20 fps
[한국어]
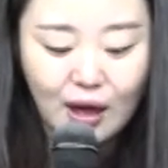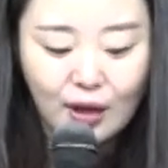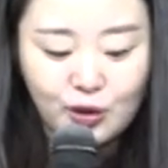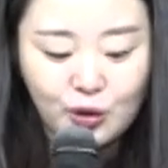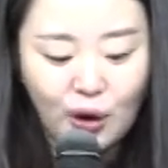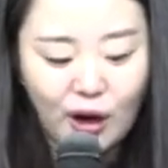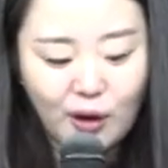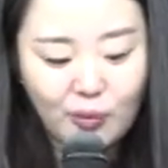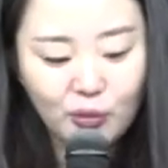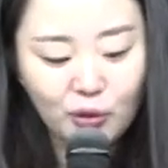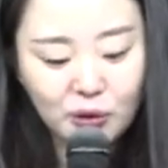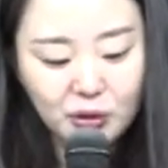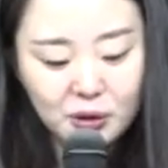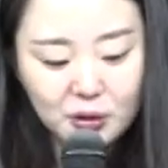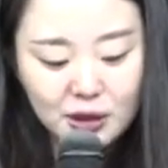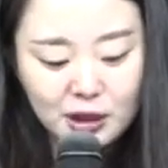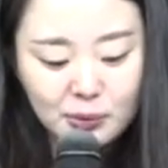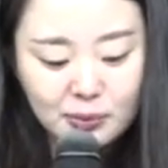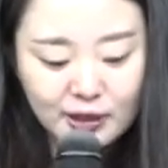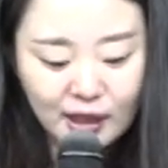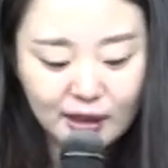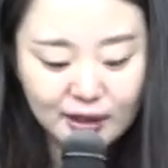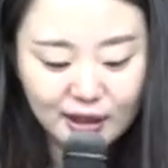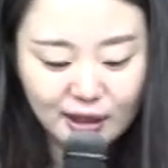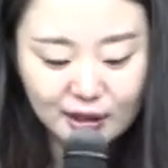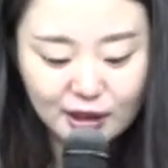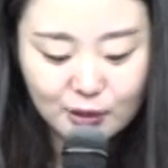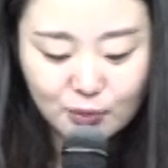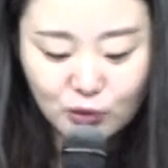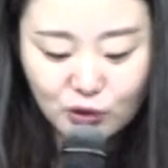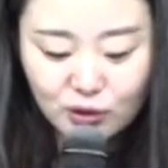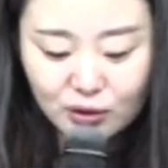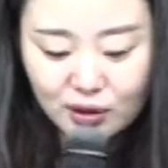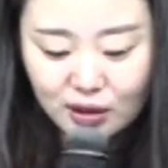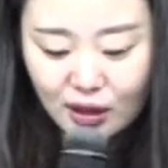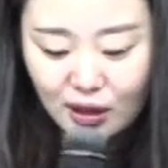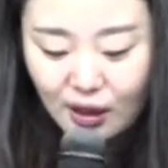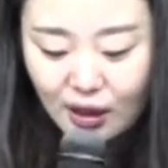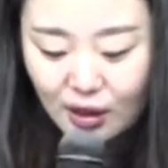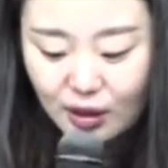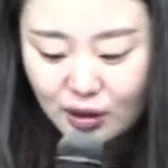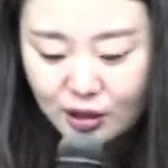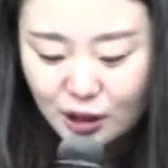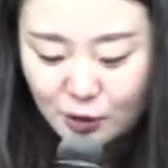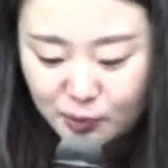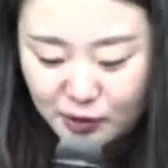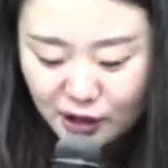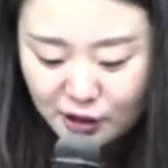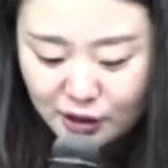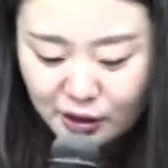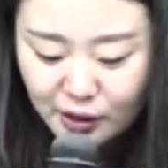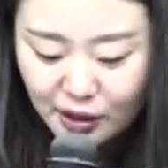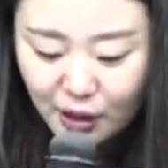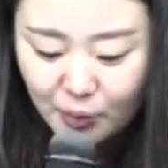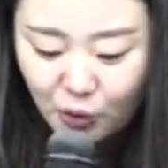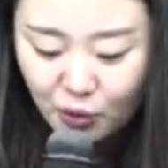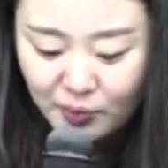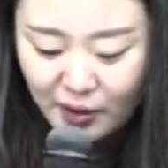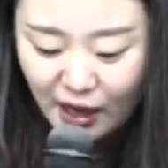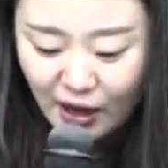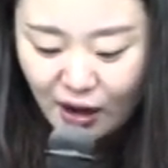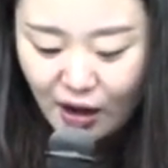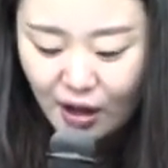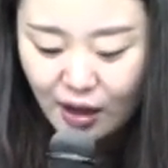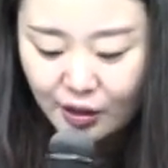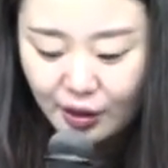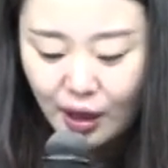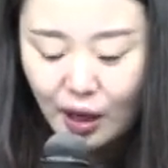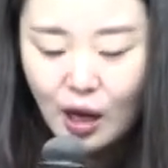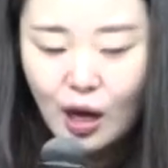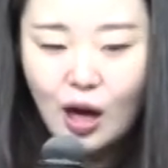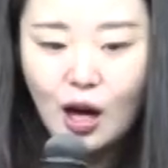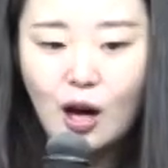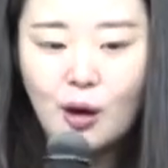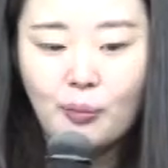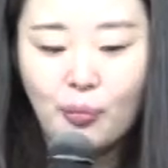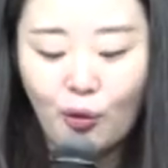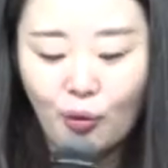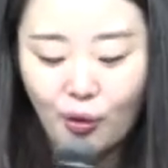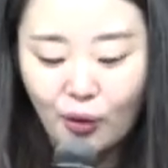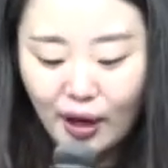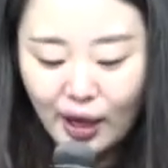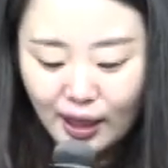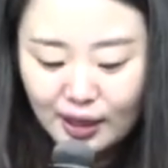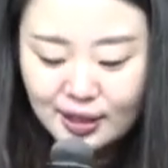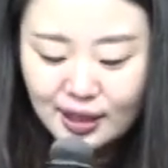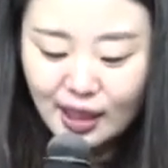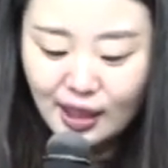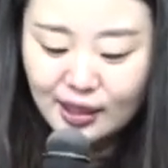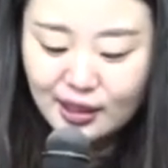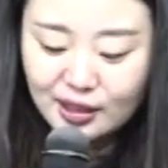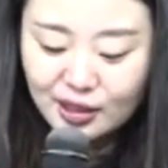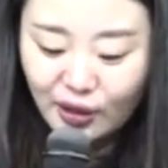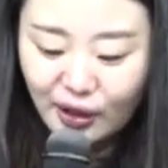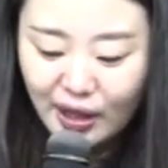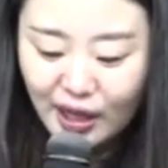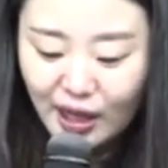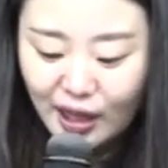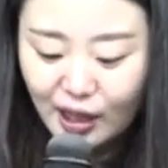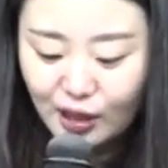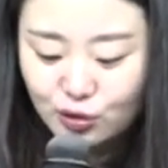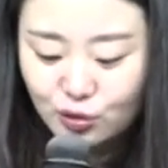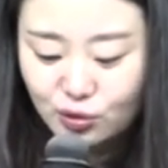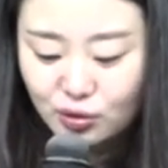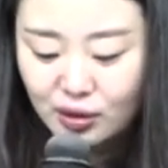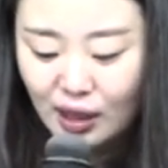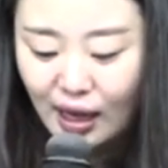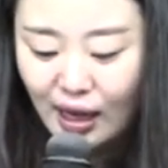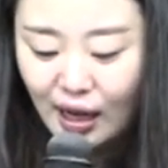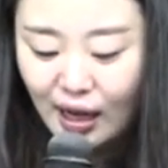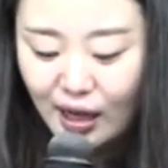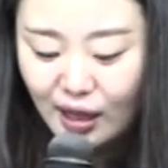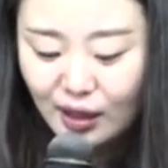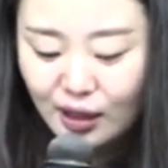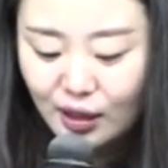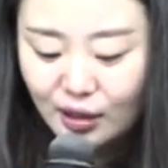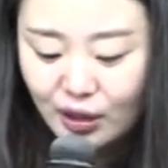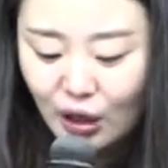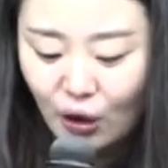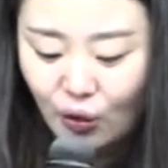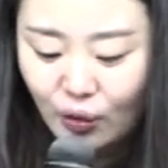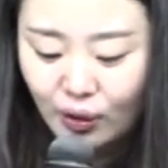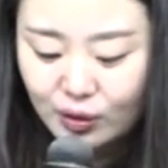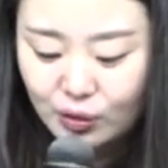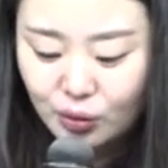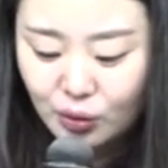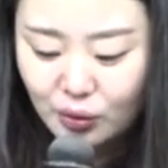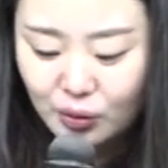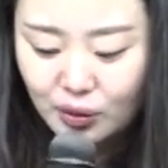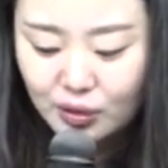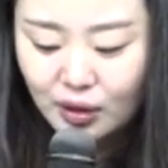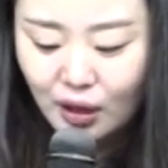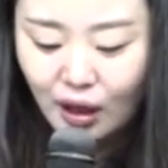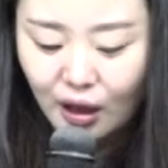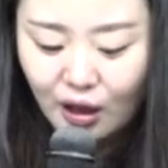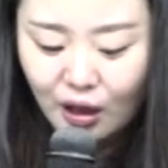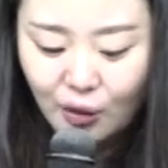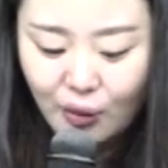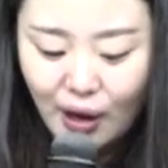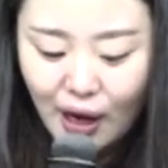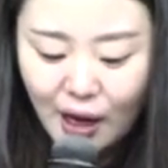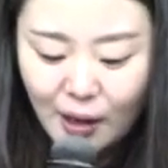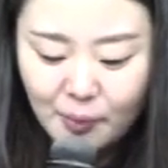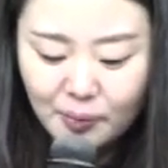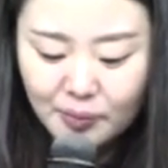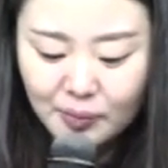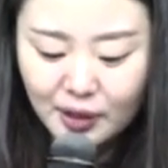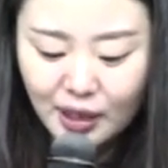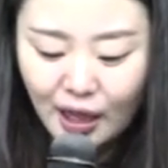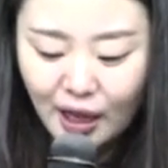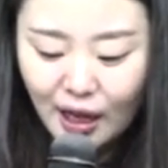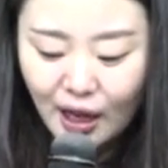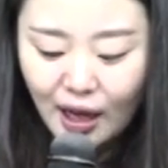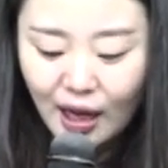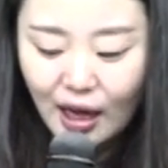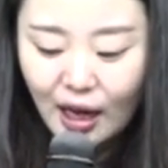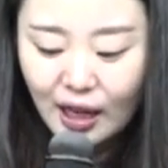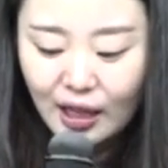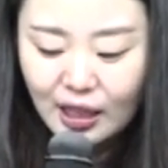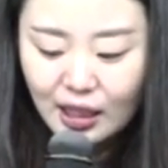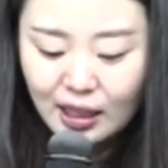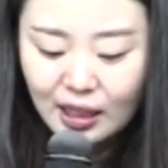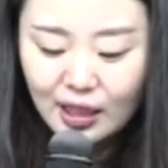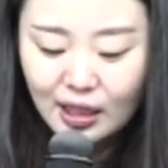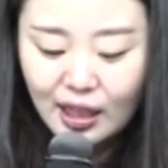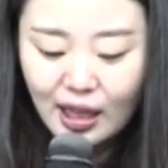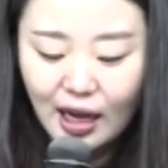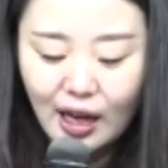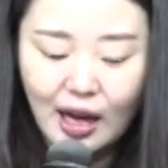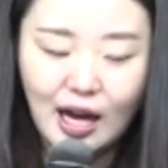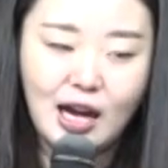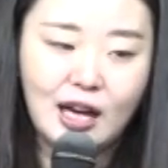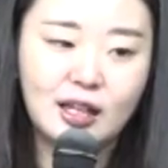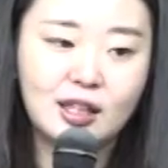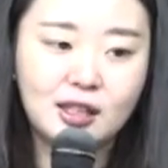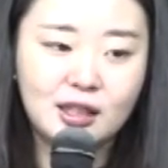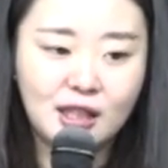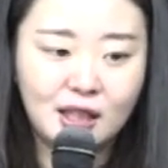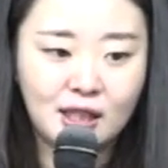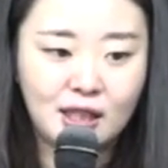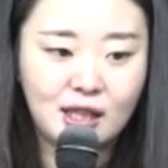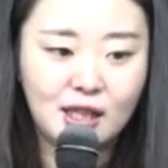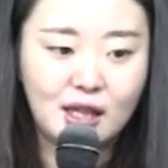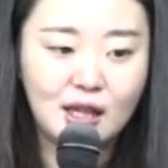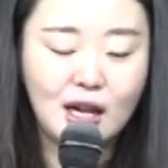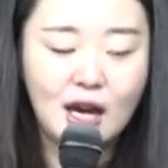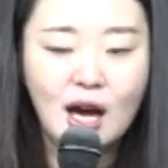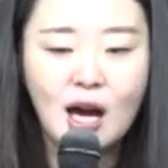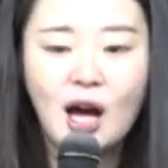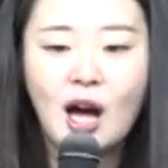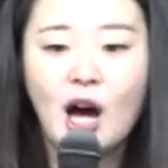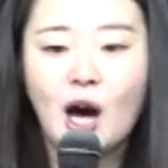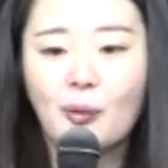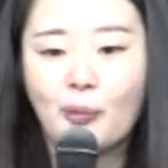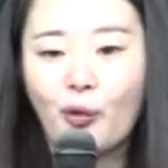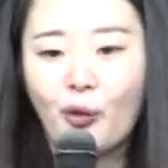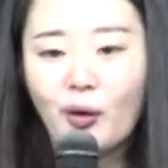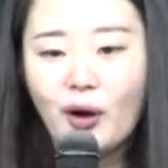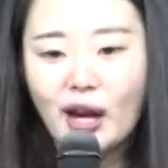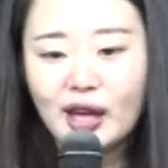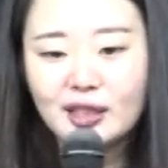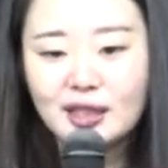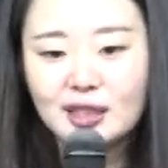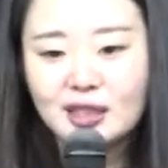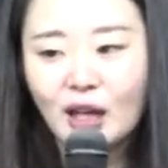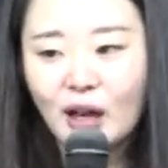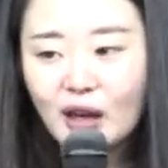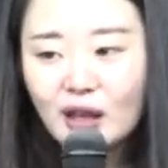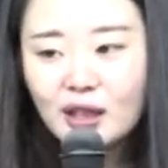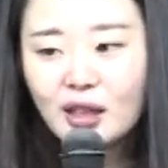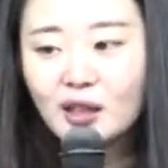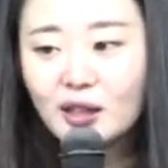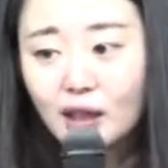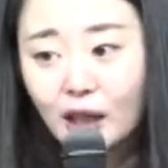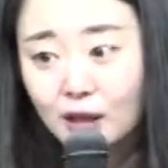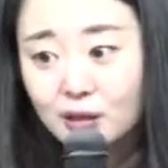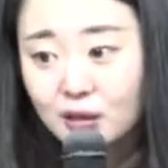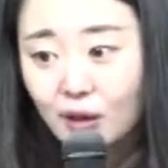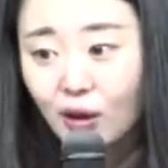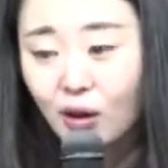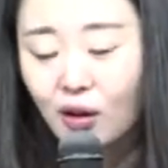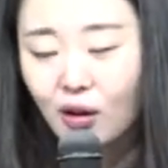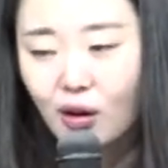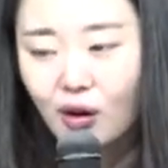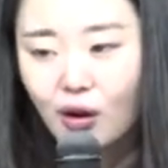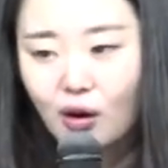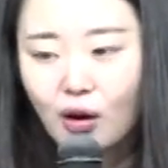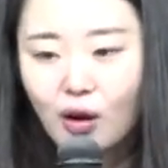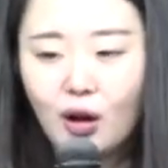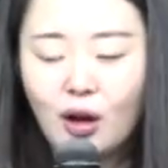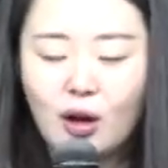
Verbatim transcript: 요한복음 14장 16절 17절에 보면 보혜사를 너희에게 주사 영원토록 너희와 함께 있게 하리니 보혜사 성령께서